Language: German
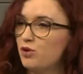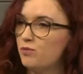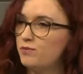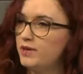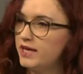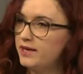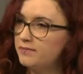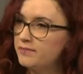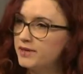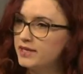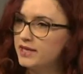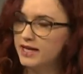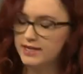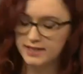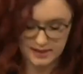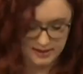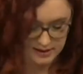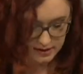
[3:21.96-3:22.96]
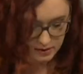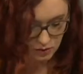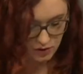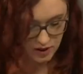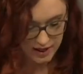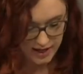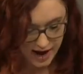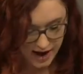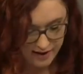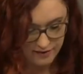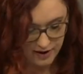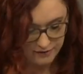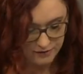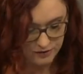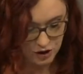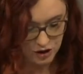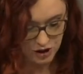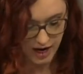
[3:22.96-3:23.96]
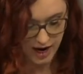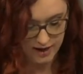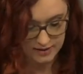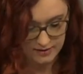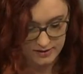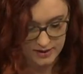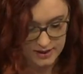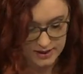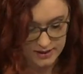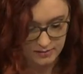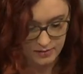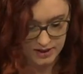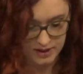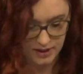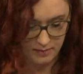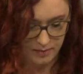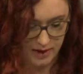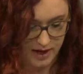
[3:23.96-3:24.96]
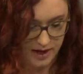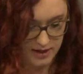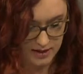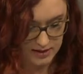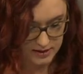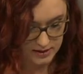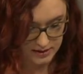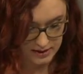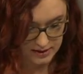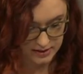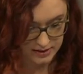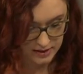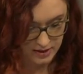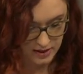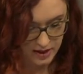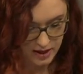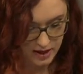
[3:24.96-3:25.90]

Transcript: Problem benennt, dass die Nuklearwaffenstaaten nicht mit dabei sind.